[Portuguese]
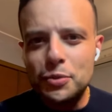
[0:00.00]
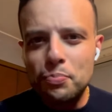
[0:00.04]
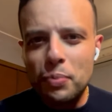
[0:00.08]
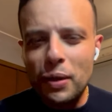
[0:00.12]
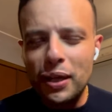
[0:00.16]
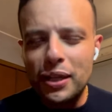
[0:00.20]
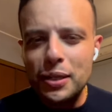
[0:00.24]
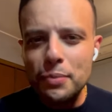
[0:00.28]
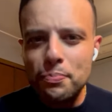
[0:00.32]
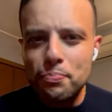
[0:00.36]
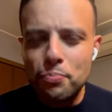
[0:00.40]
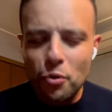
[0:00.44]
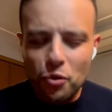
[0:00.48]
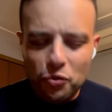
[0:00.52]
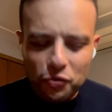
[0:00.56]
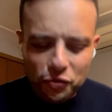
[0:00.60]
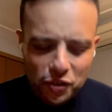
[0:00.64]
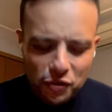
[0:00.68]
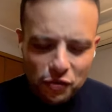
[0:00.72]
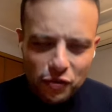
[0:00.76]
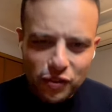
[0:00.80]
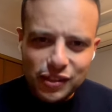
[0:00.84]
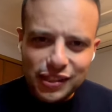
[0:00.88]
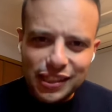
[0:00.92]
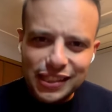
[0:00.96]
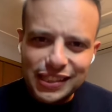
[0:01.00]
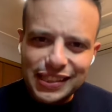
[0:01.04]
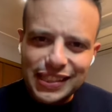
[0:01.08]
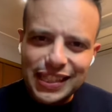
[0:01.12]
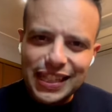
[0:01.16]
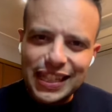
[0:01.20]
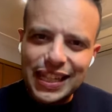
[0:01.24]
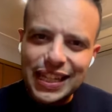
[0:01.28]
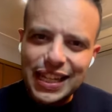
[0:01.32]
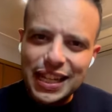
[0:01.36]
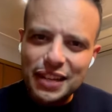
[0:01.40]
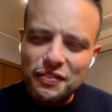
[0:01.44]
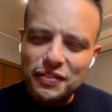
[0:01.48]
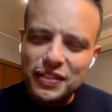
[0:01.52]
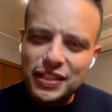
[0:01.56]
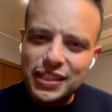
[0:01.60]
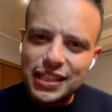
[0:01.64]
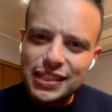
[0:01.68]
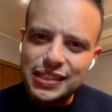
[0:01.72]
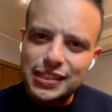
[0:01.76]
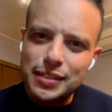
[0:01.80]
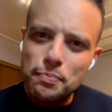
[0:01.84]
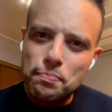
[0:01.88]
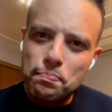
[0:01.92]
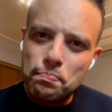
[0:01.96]
para que por fim você se livre
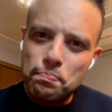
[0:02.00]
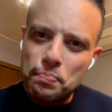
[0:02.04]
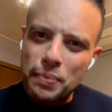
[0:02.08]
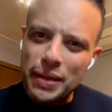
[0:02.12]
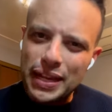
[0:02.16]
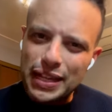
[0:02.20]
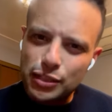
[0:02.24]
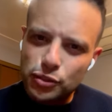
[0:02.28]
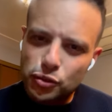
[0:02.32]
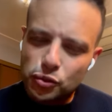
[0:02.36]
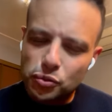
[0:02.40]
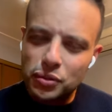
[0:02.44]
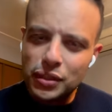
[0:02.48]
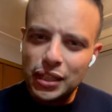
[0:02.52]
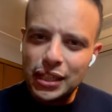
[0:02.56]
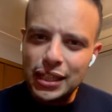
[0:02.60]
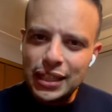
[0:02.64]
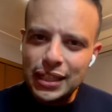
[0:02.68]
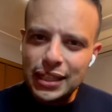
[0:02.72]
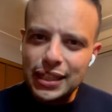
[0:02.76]
desse peso